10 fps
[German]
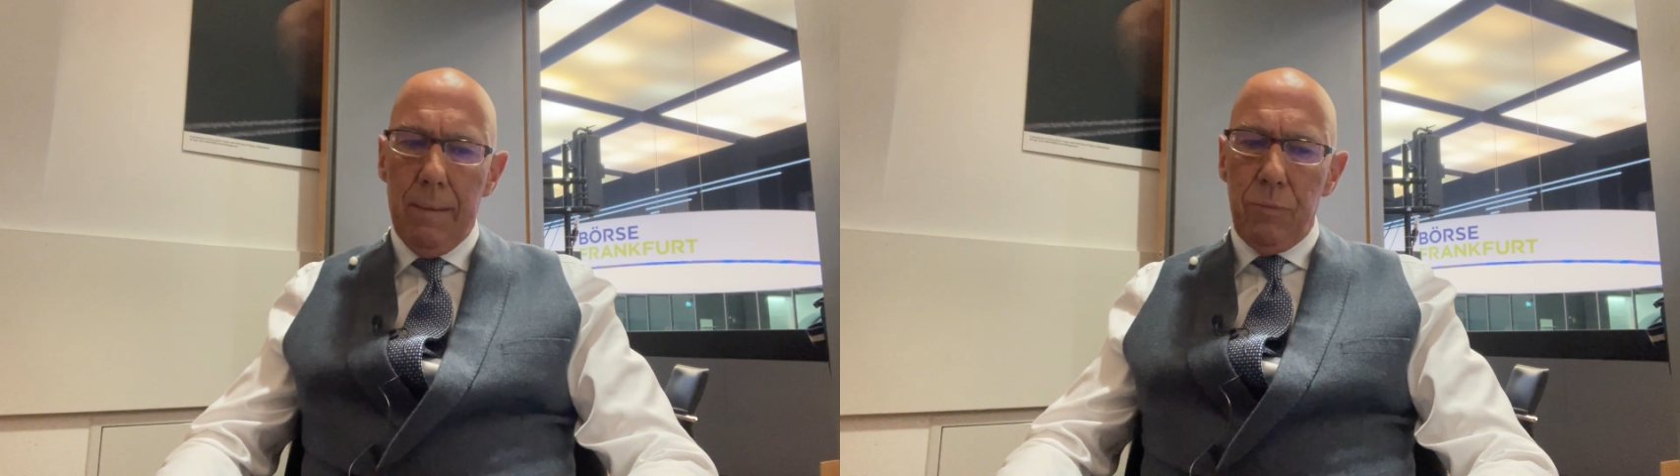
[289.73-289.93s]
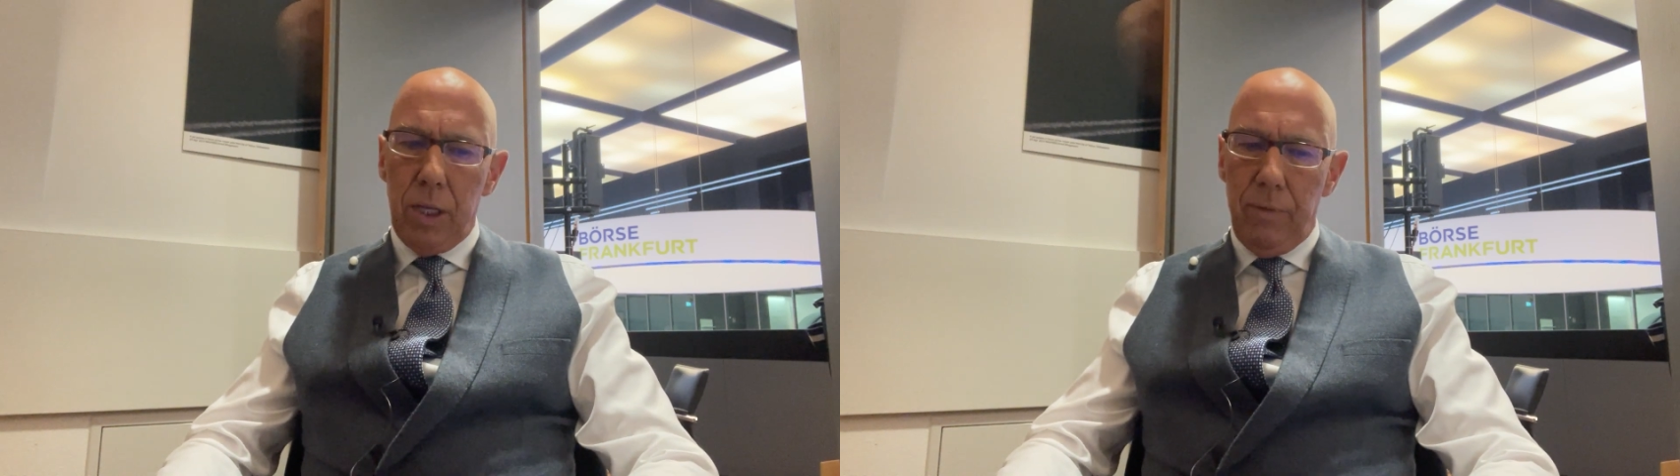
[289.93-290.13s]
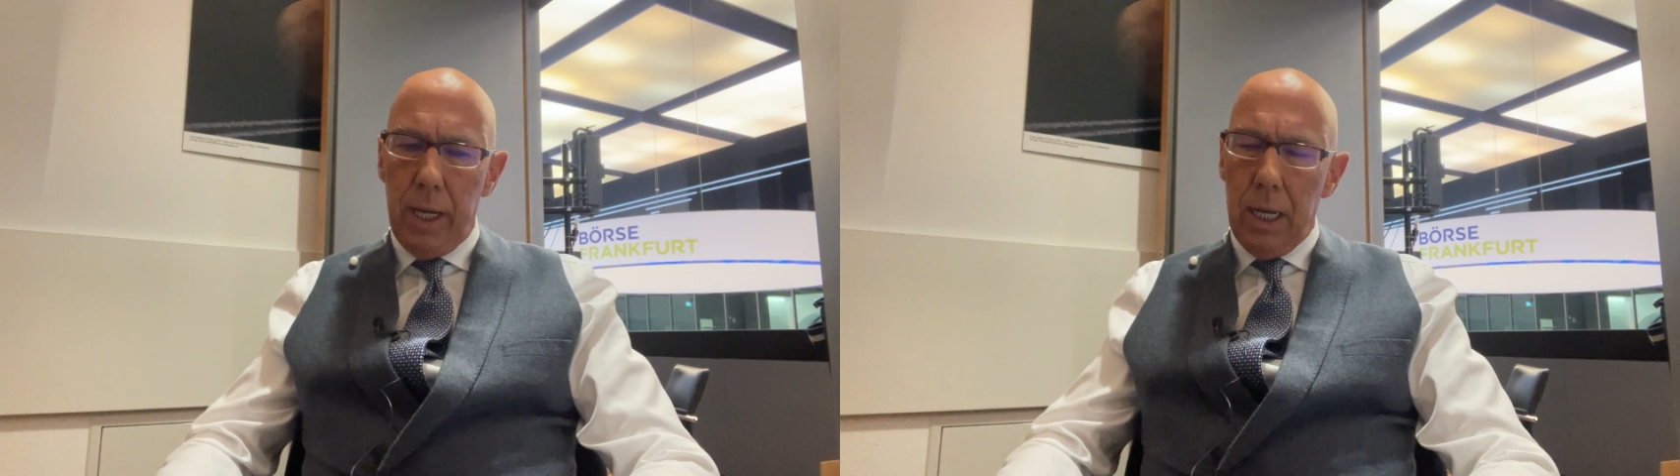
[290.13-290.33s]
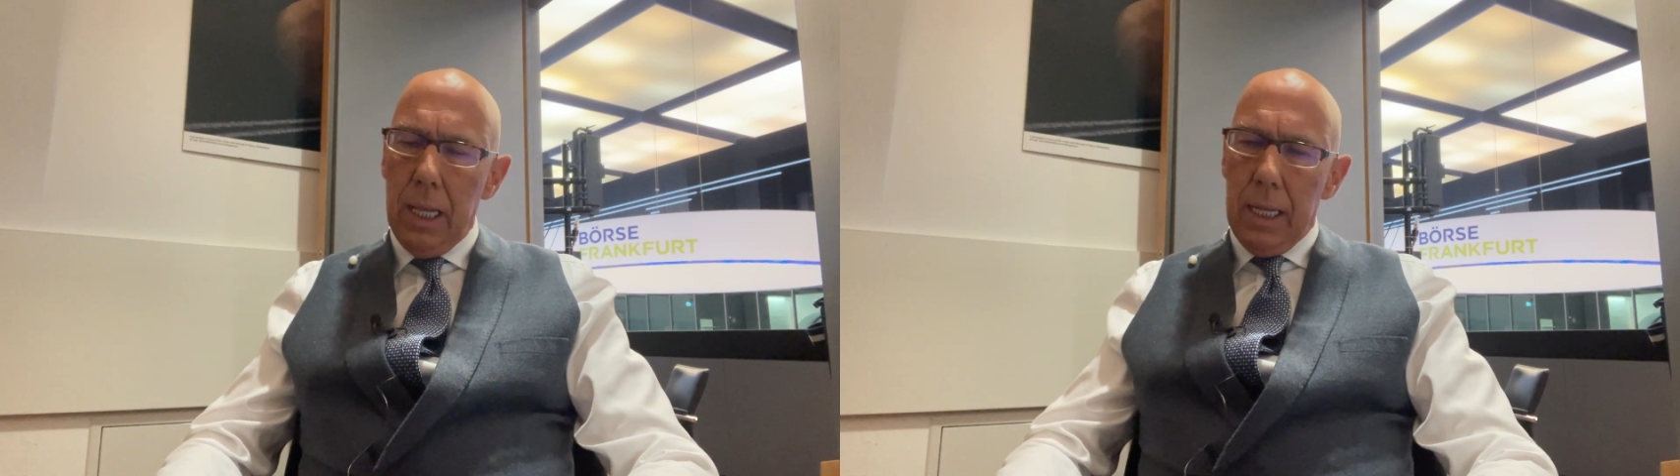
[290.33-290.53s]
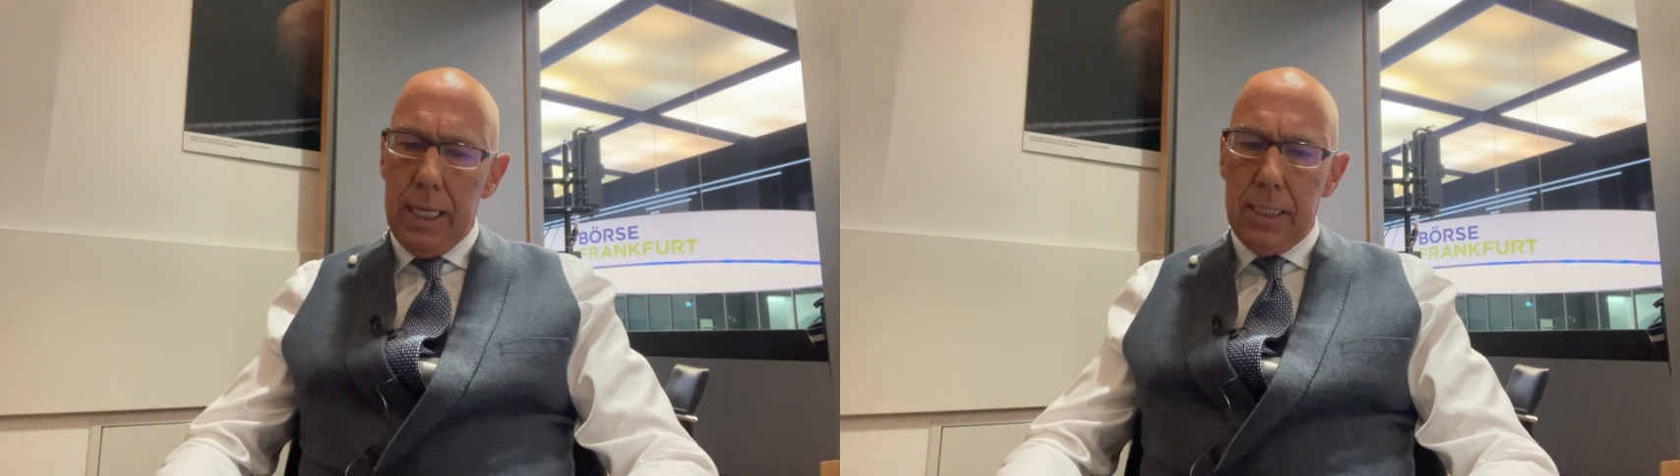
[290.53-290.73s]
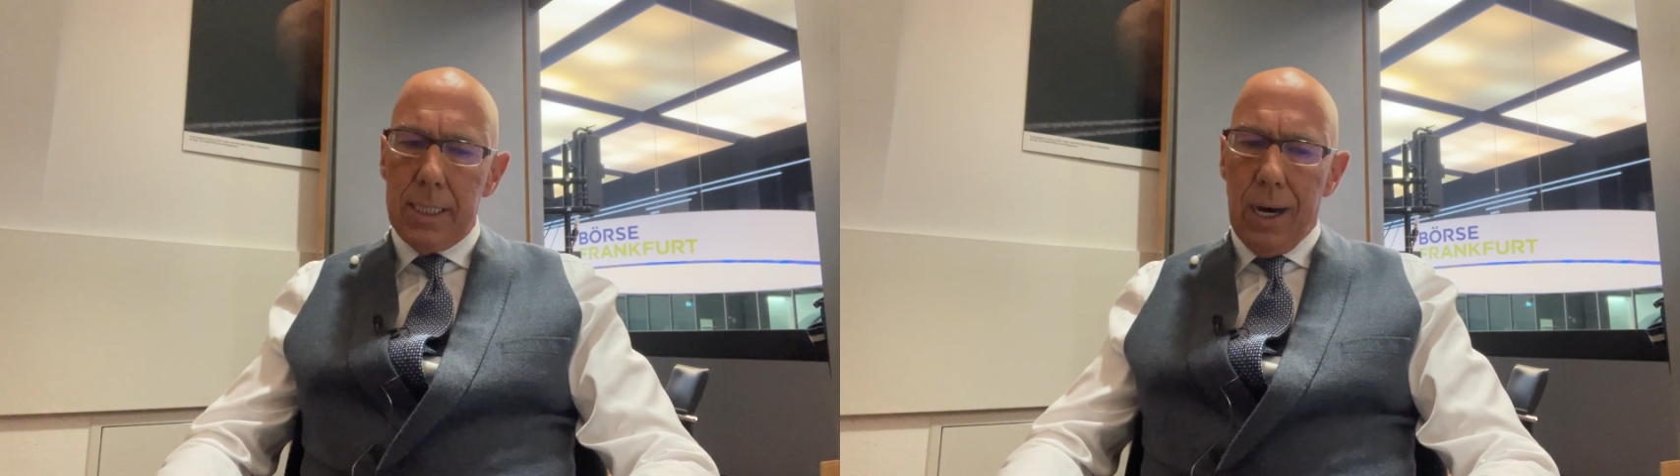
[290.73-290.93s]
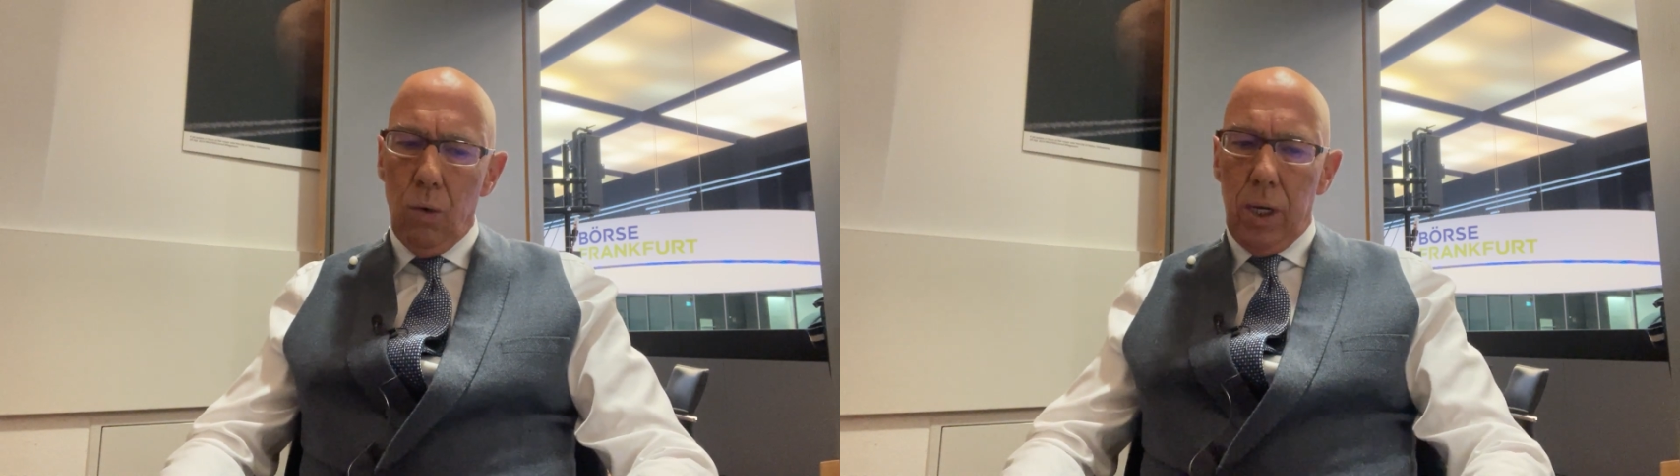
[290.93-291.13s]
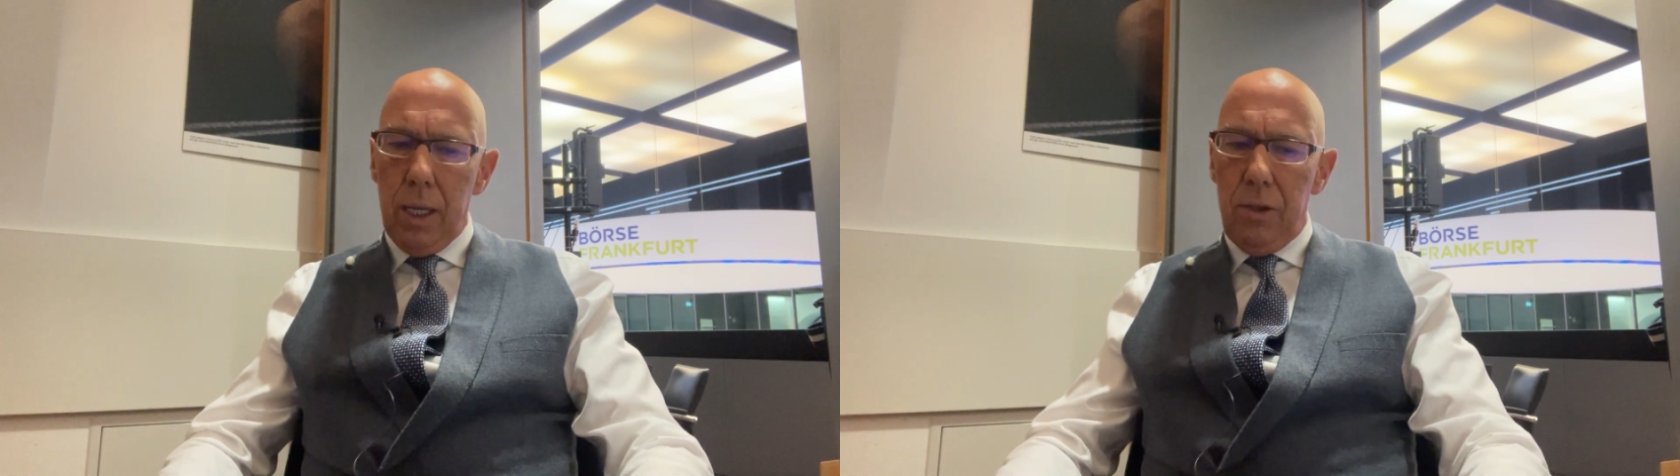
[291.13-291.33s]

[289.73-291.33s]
die wir ins Auge